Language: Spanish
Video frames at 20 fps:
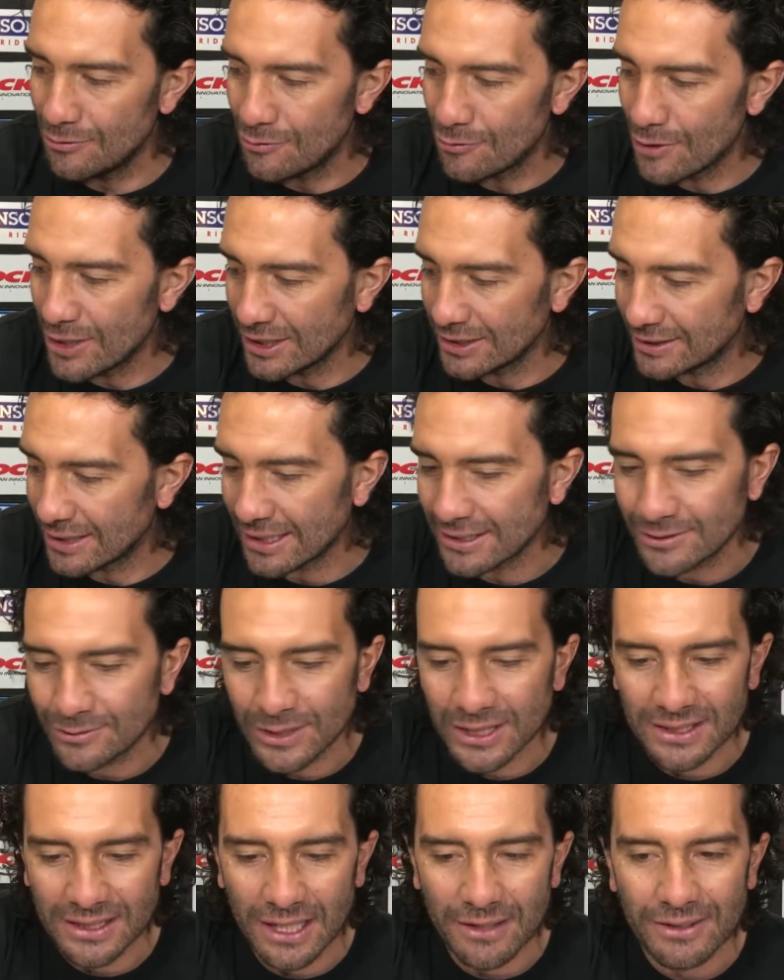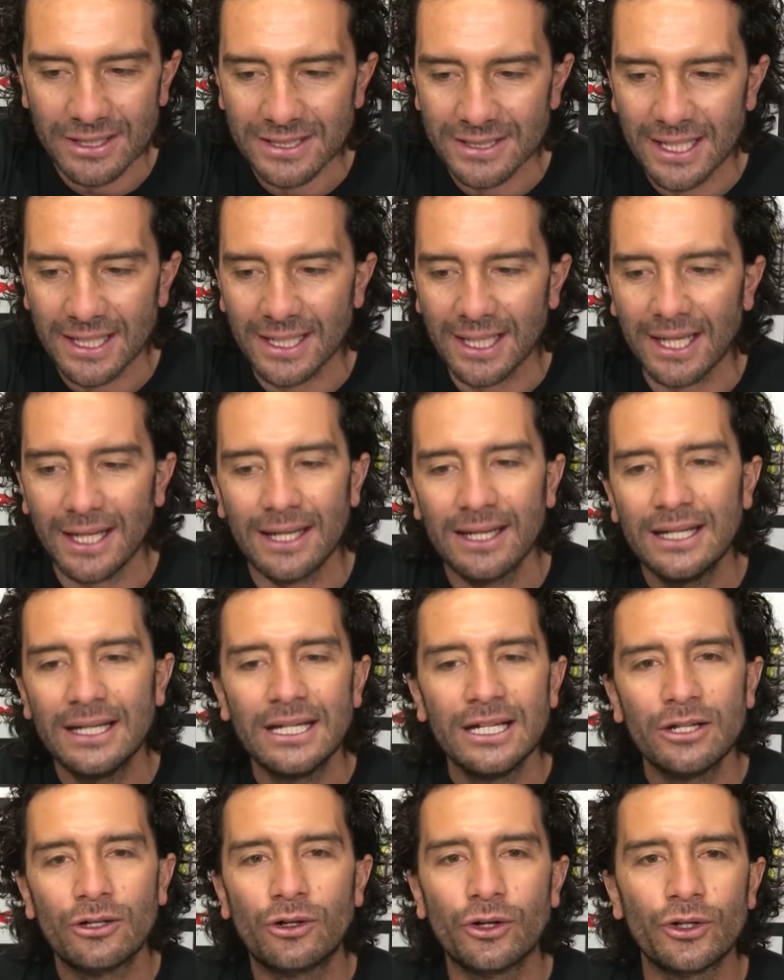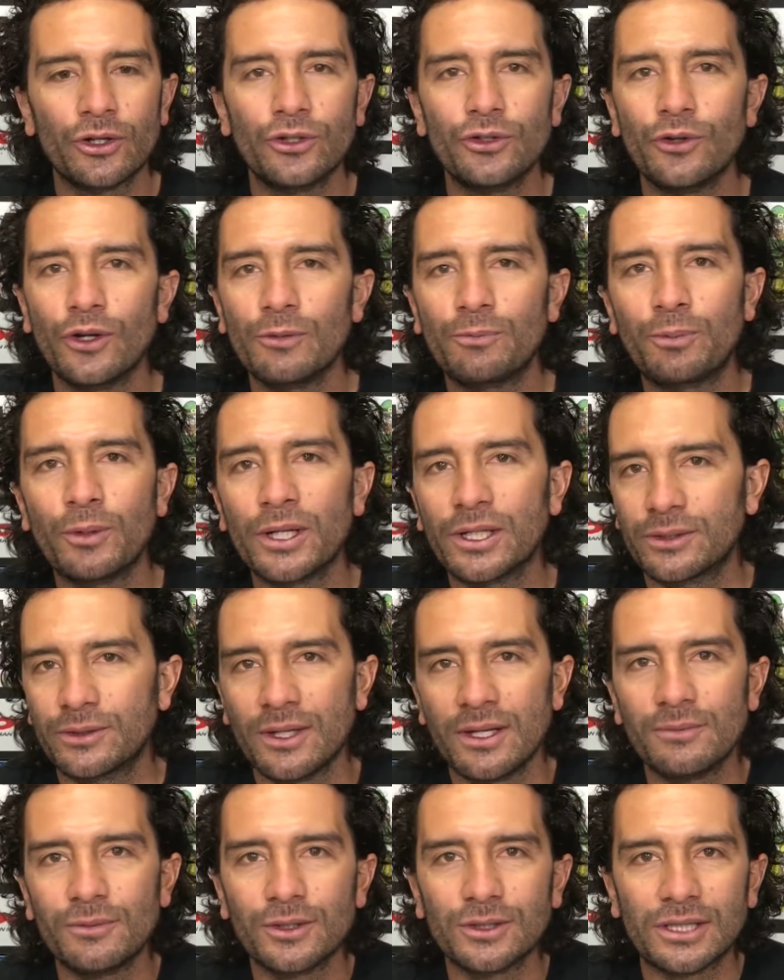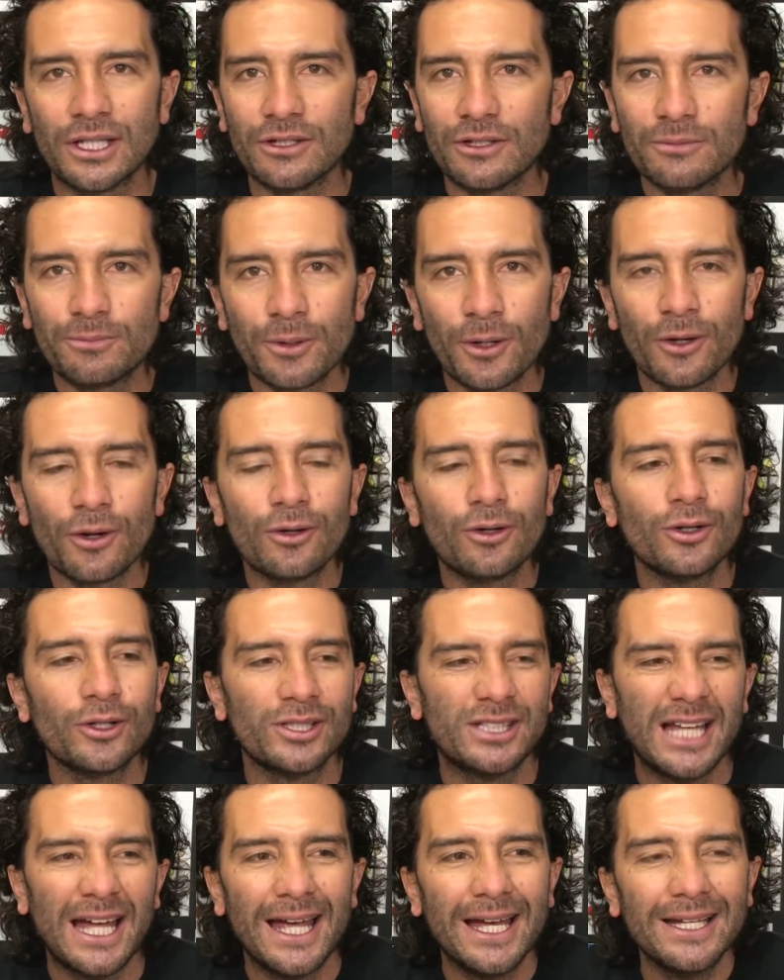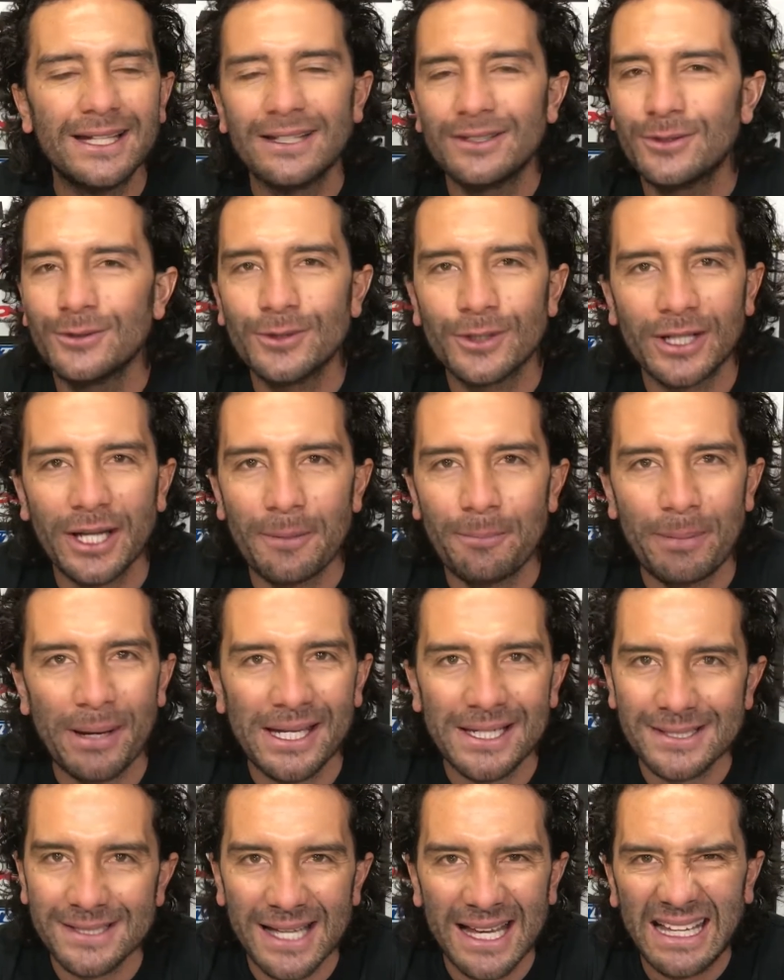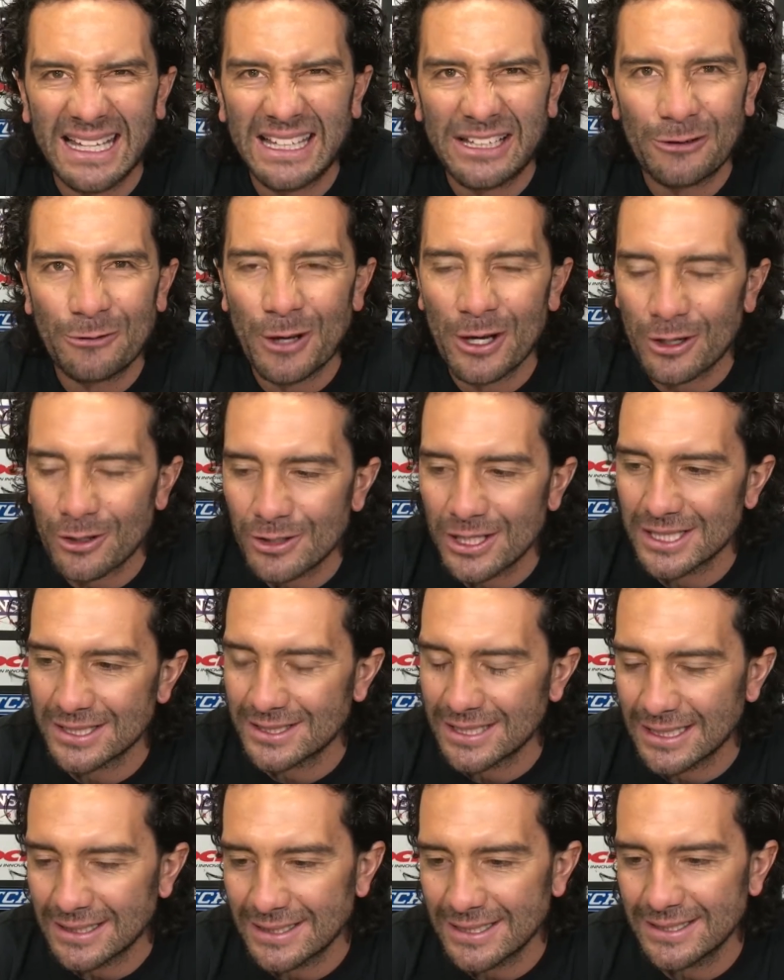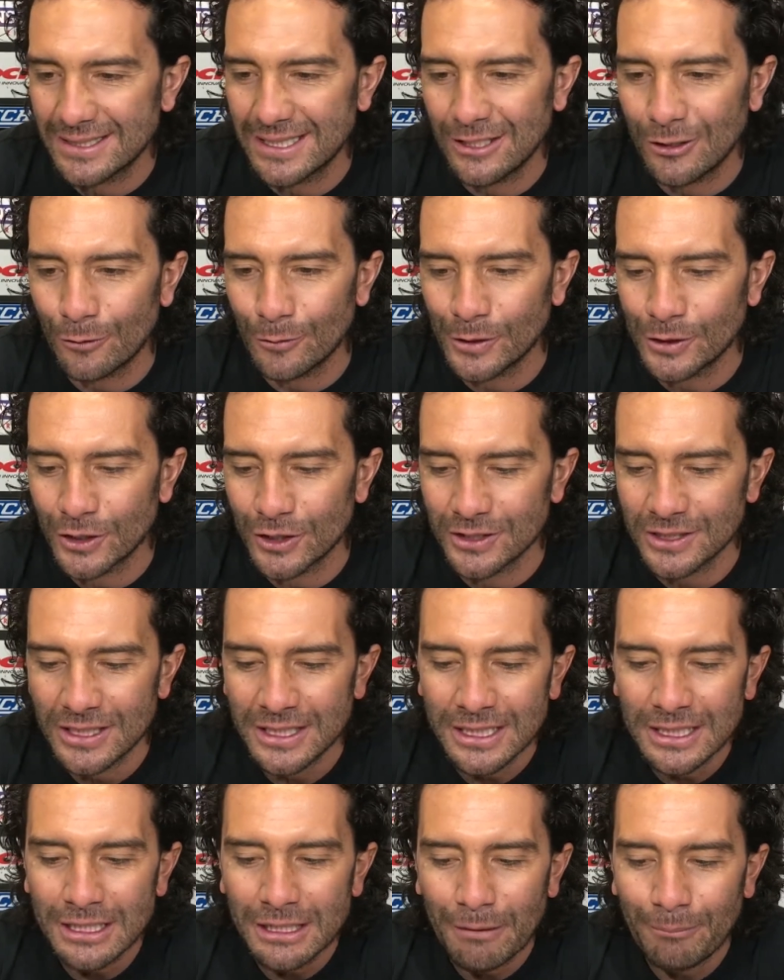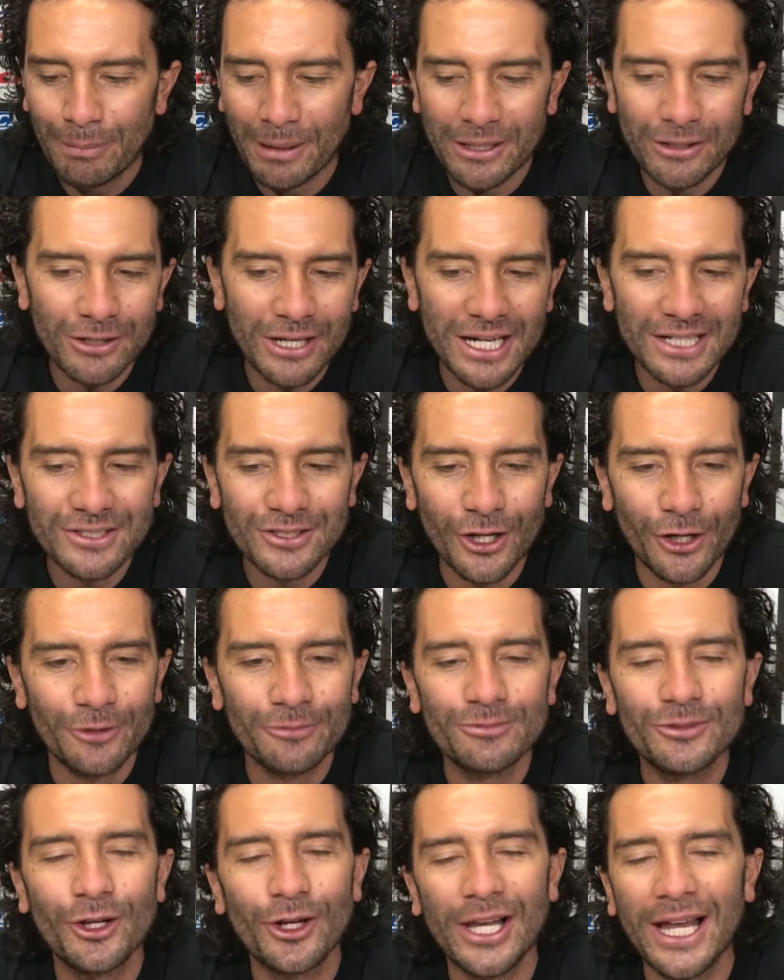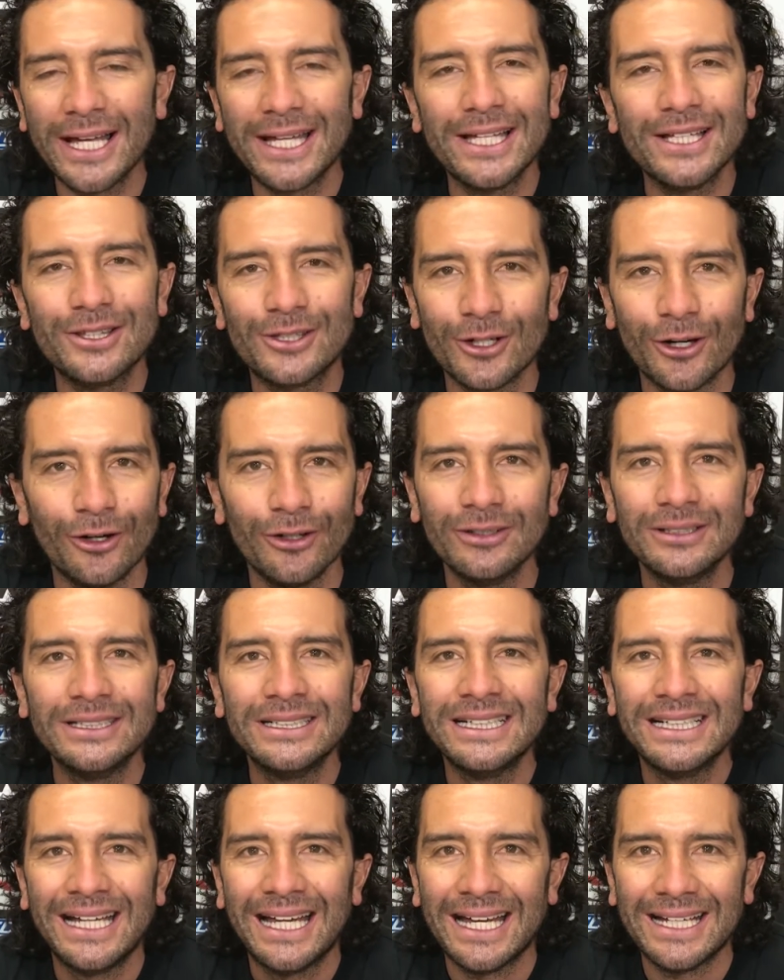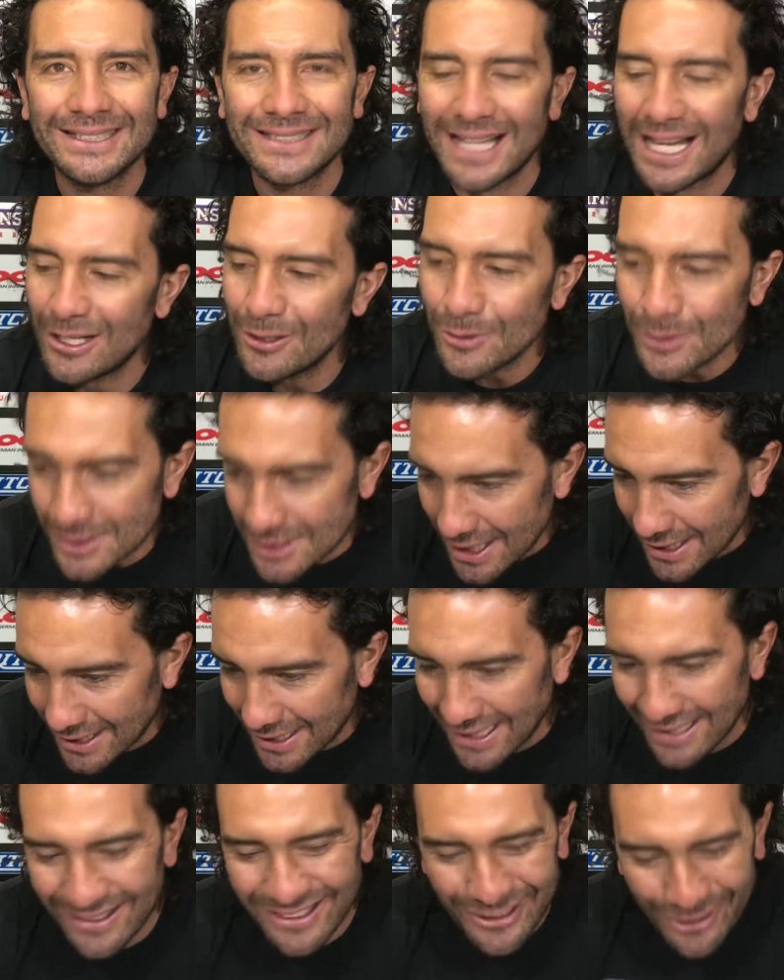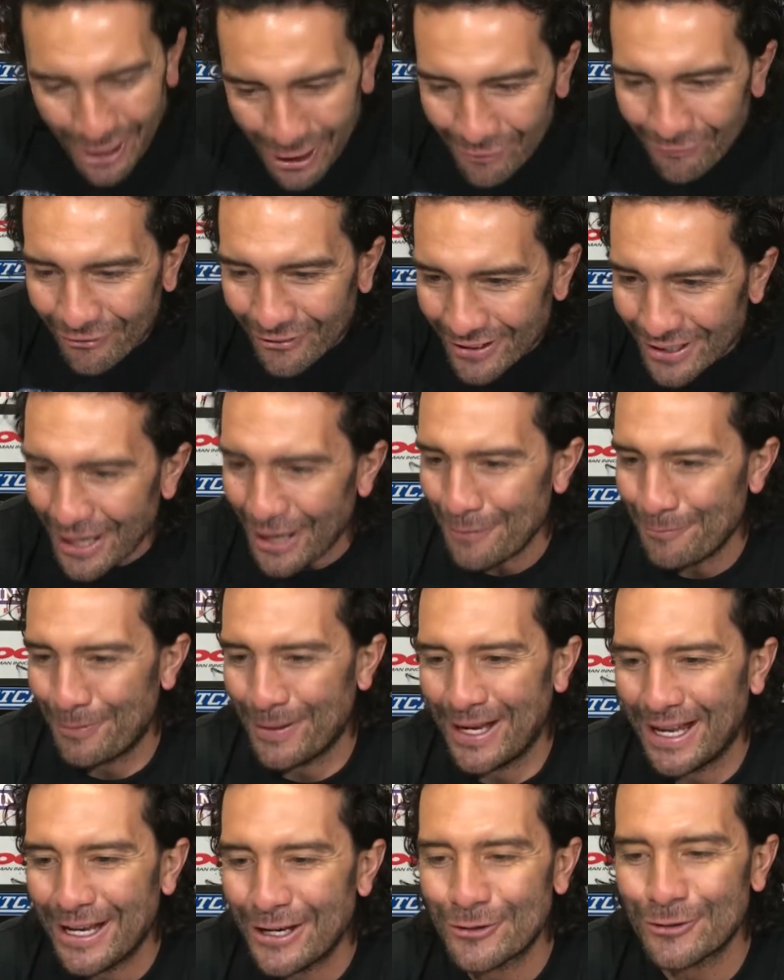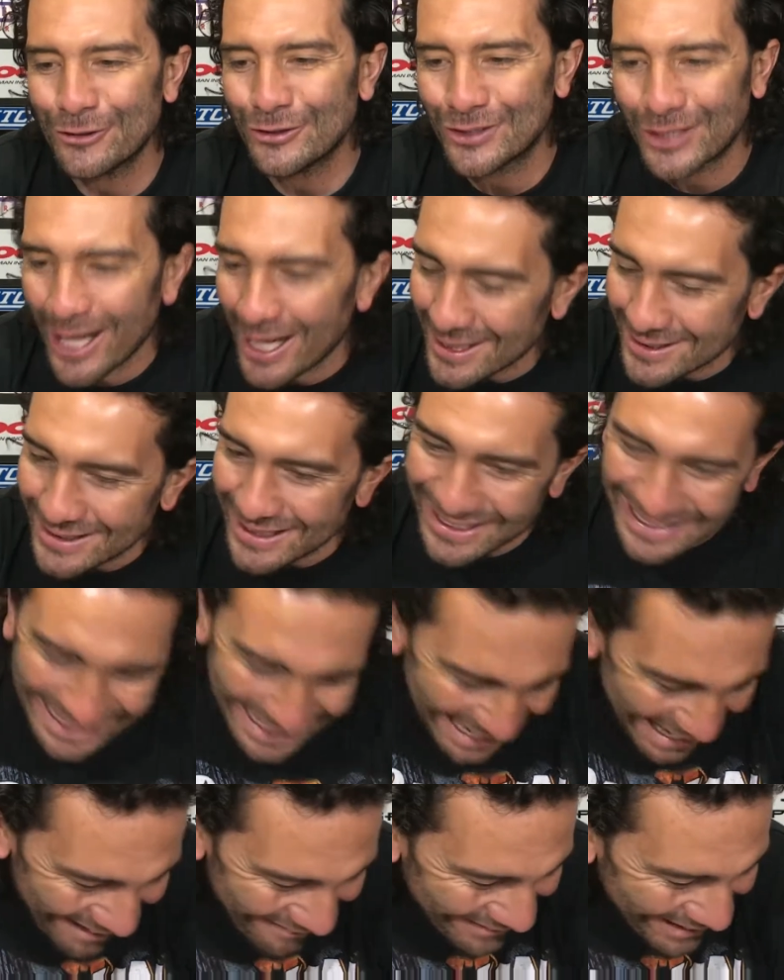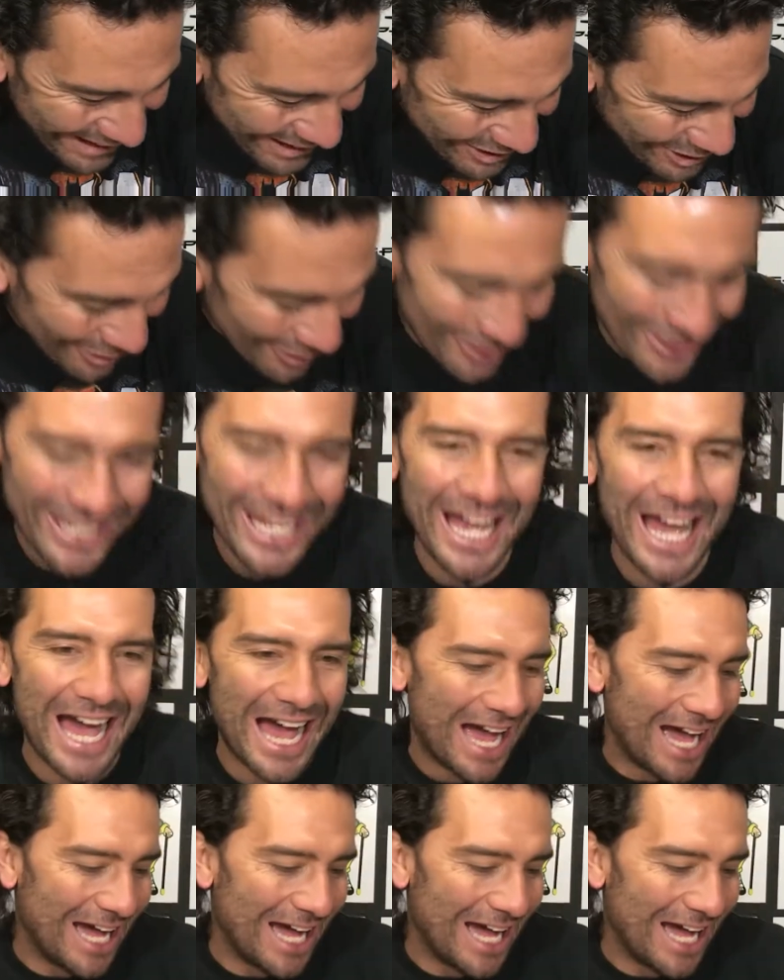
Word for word: cuenta en su entrevista que coronó el puerto de montaña un poco cortada y que tuvo que perseguir luego bastantes kilómetros, pero eso no le quitó esa lucha que dio al final para encontrarse en la victoria.